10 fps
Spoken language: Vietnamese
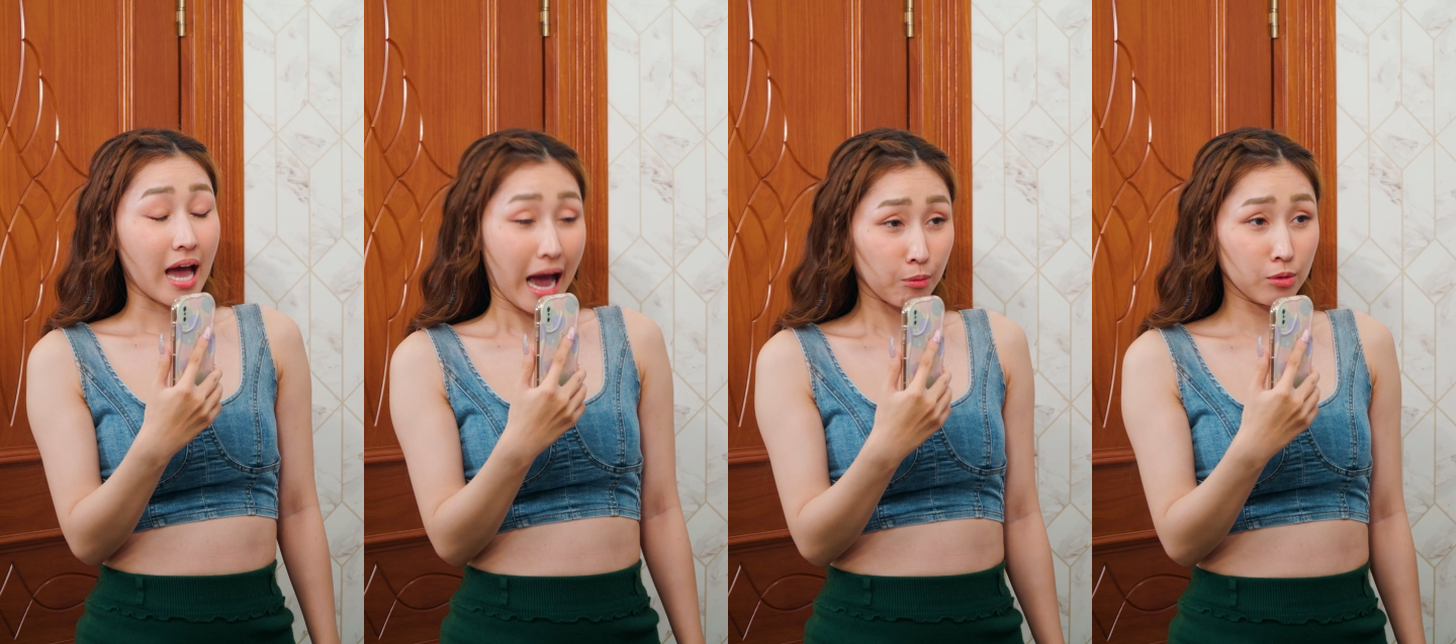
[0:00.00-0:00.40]

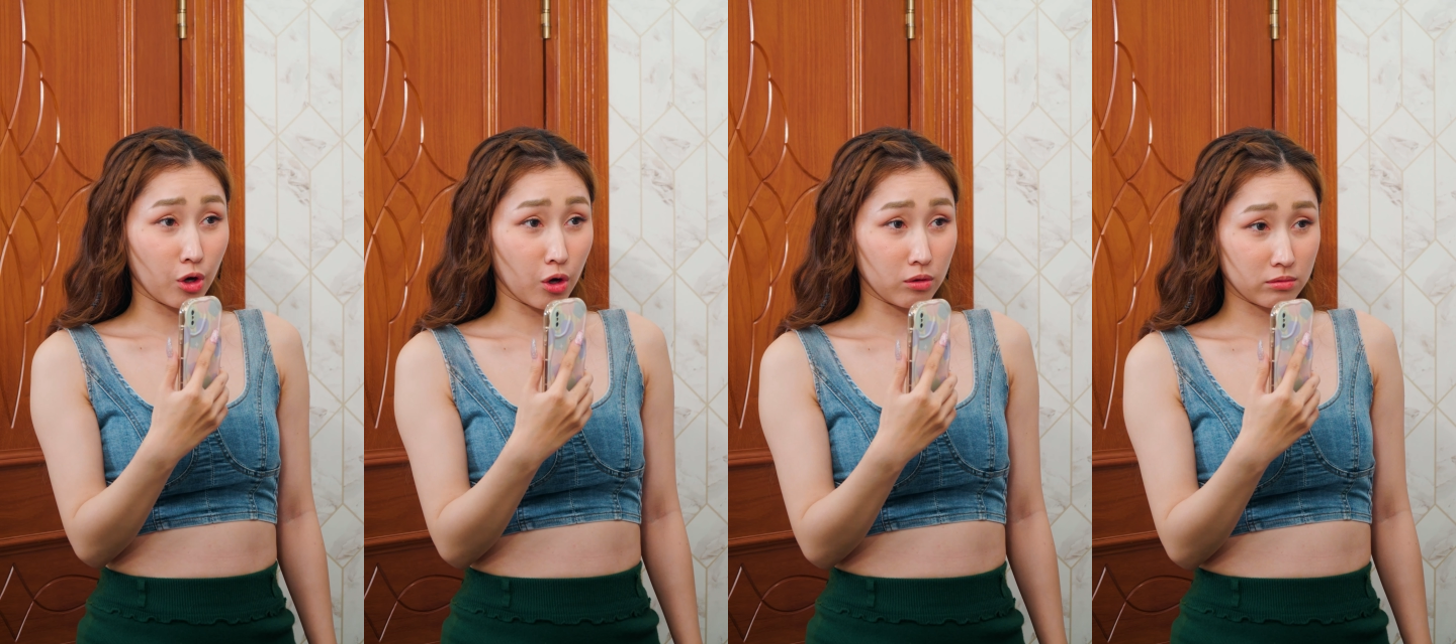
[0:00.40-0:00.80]
Không
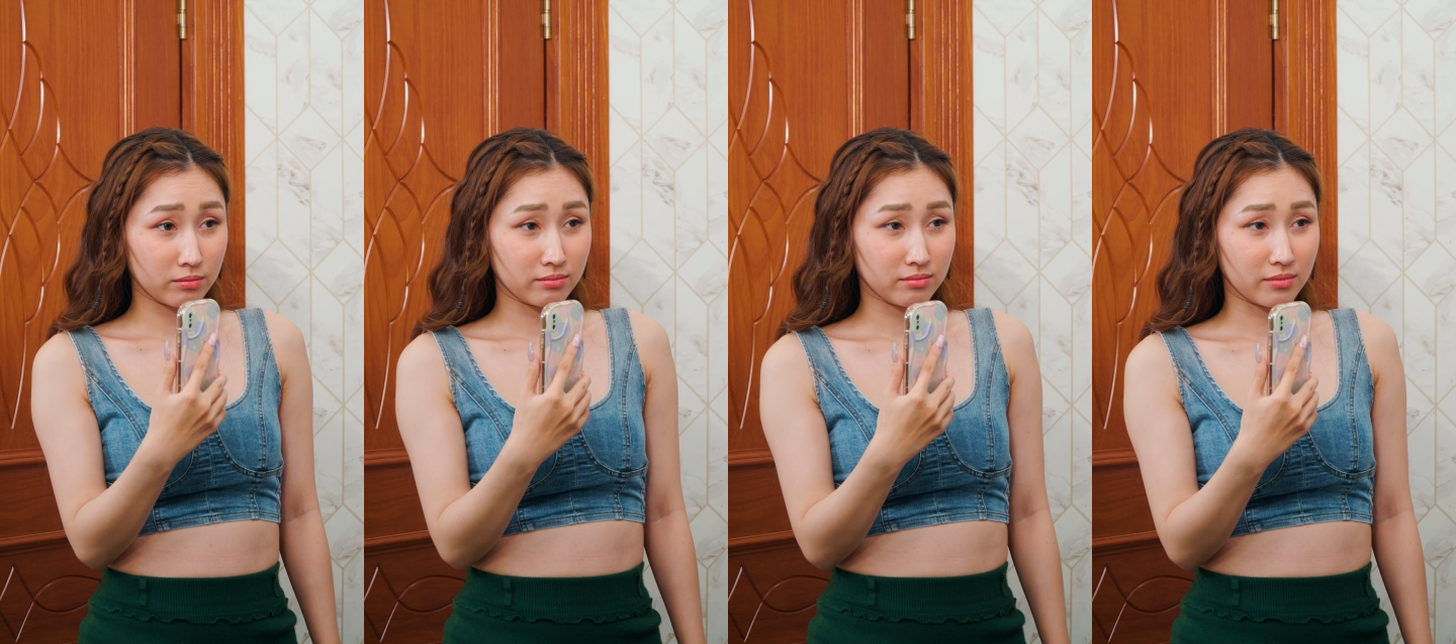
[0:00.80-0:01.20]
luôn.
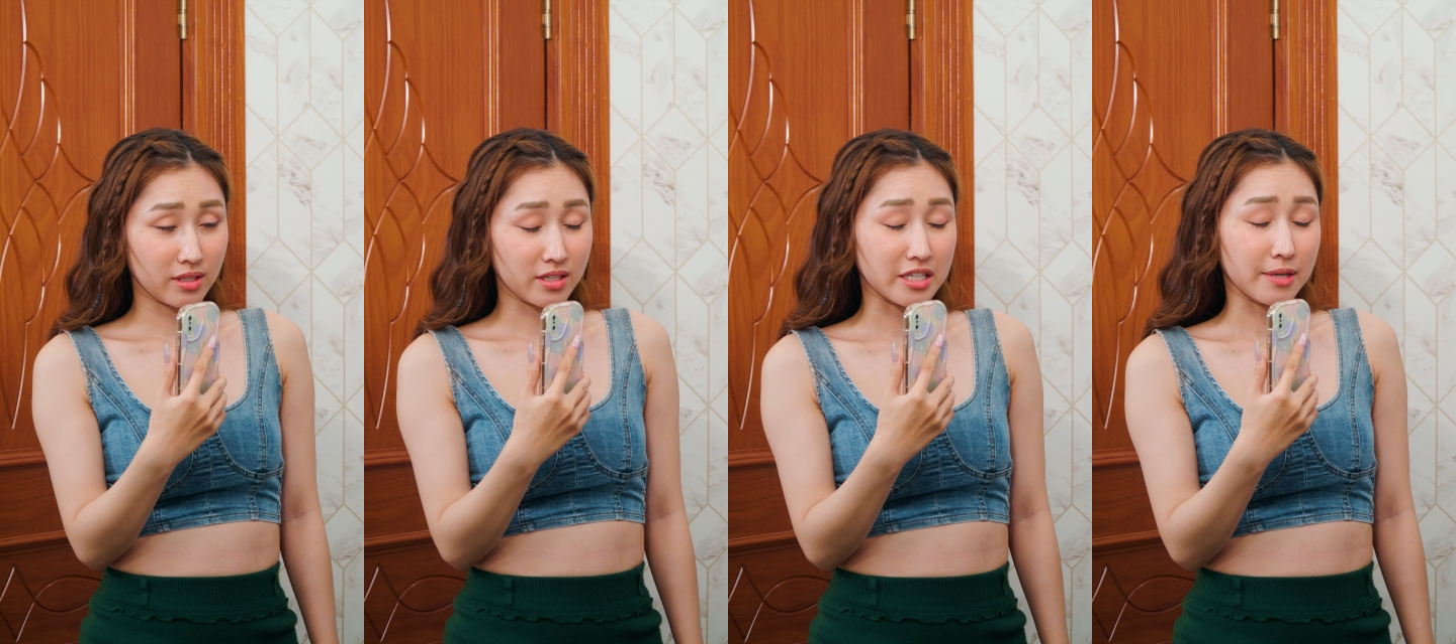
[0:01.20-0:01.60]

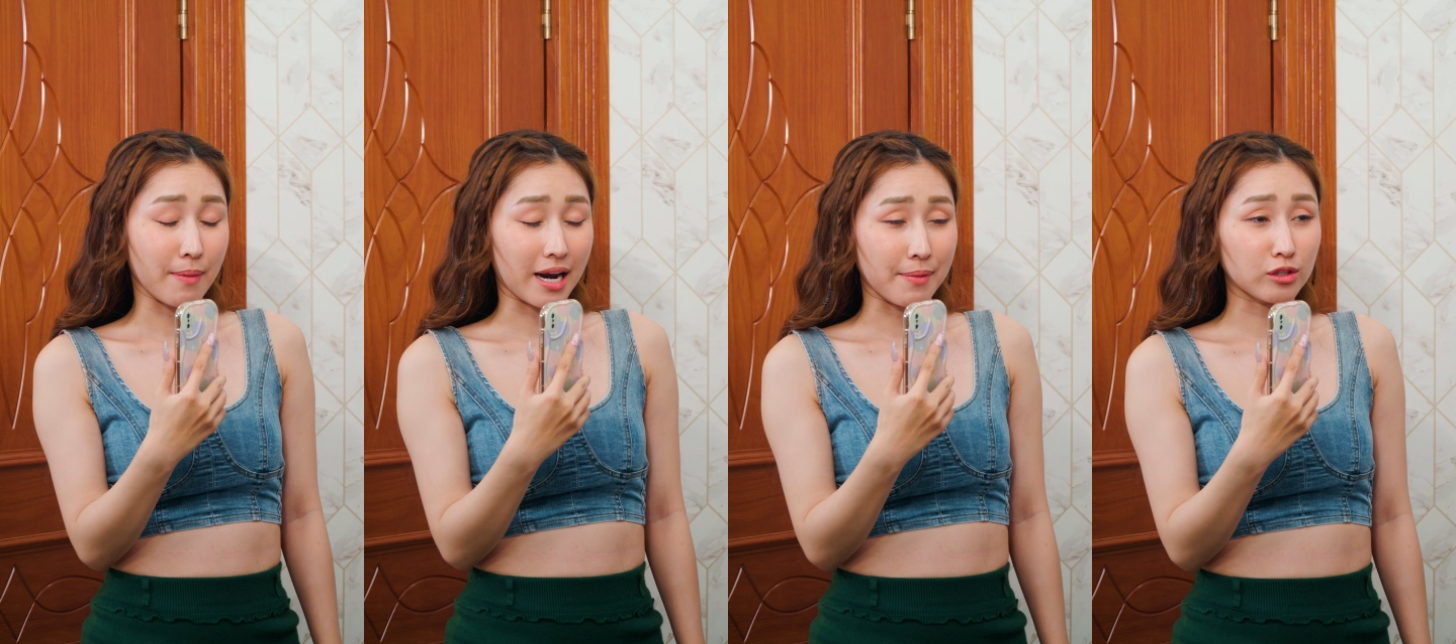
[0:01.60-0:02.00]
Vì
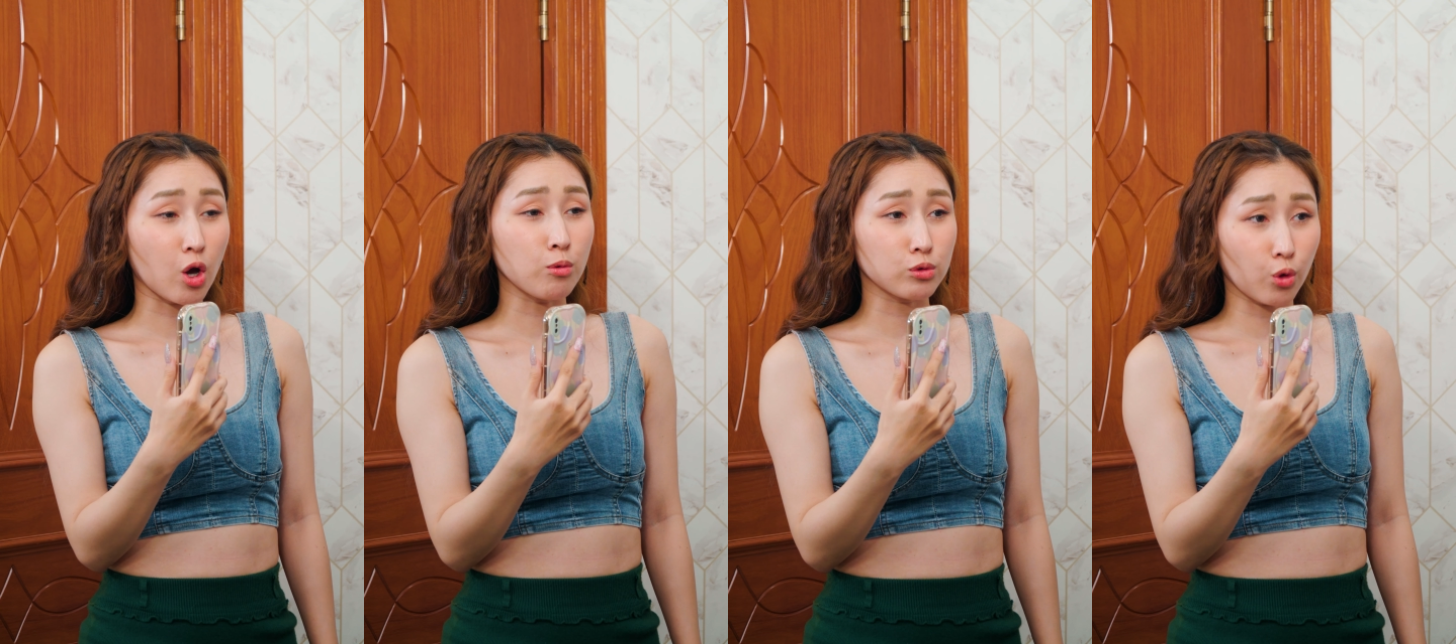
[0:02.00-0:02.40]
bà là bạn
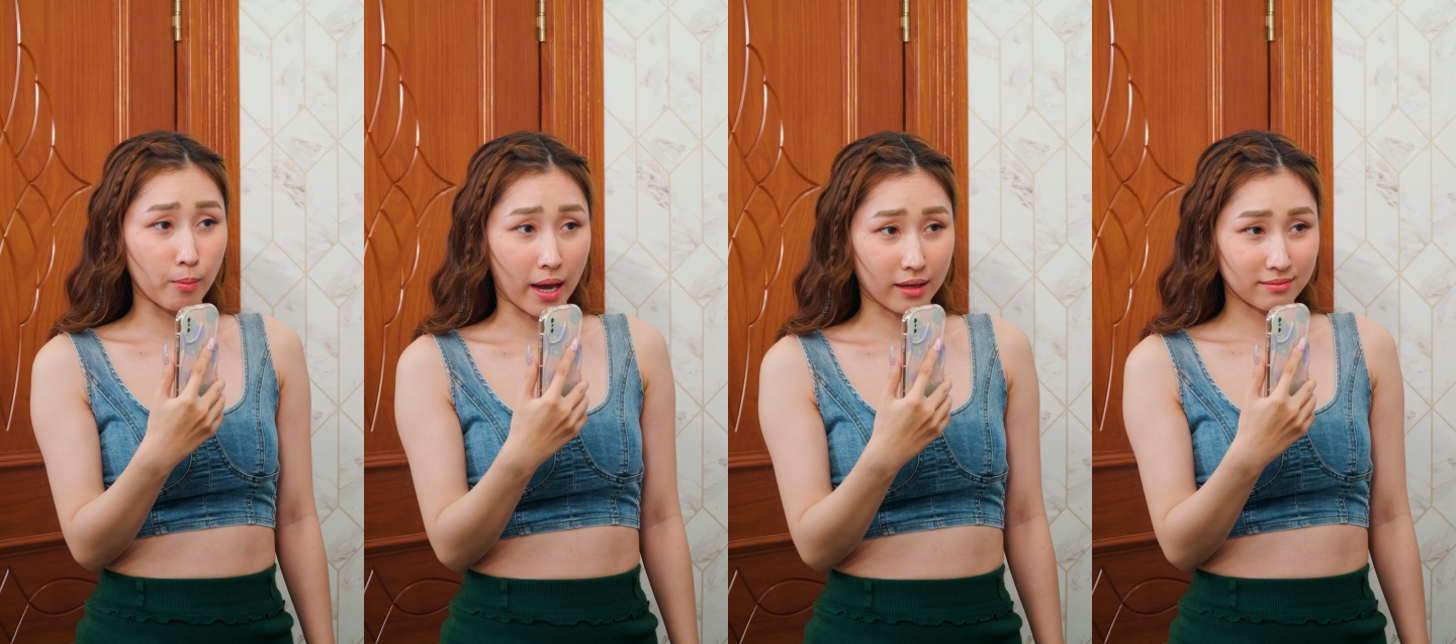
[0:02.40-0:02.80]
tốt của tôi
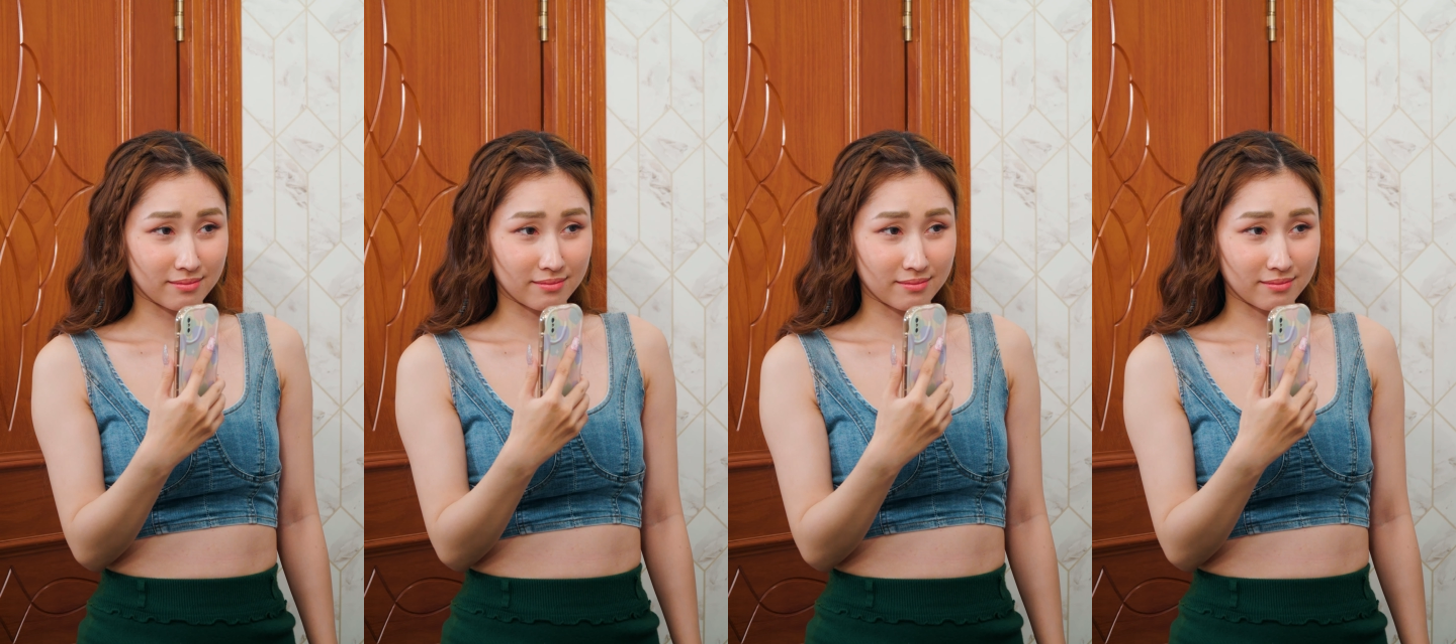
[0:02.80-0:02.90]
mà.